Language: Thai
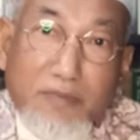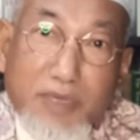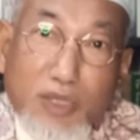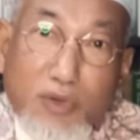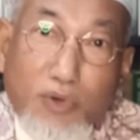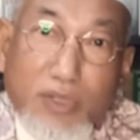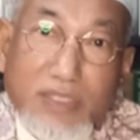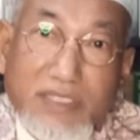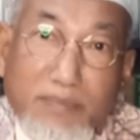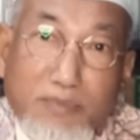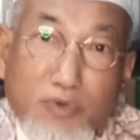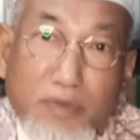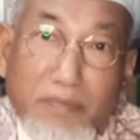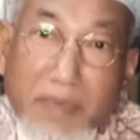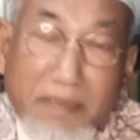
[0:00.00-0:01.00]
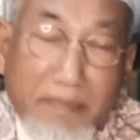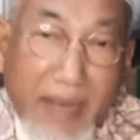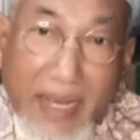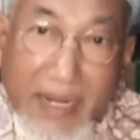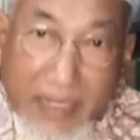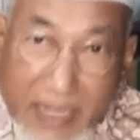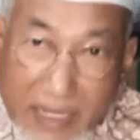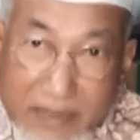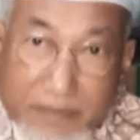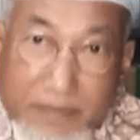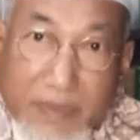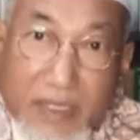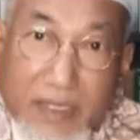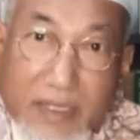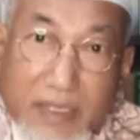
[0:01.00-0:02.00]
ก็มีคนจำนวนไม่มากนัก
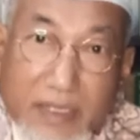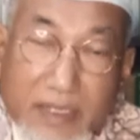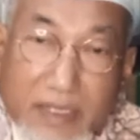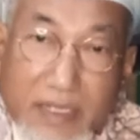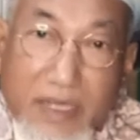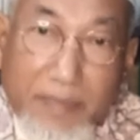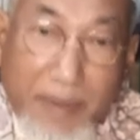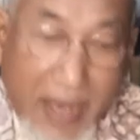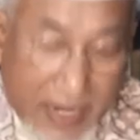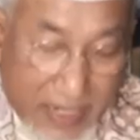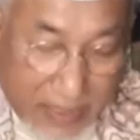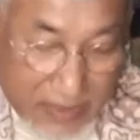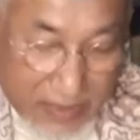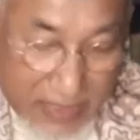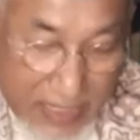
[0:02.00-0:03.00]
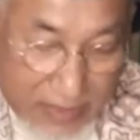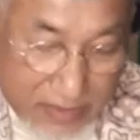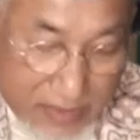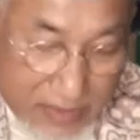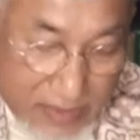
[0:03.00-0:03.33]
ที่พากัน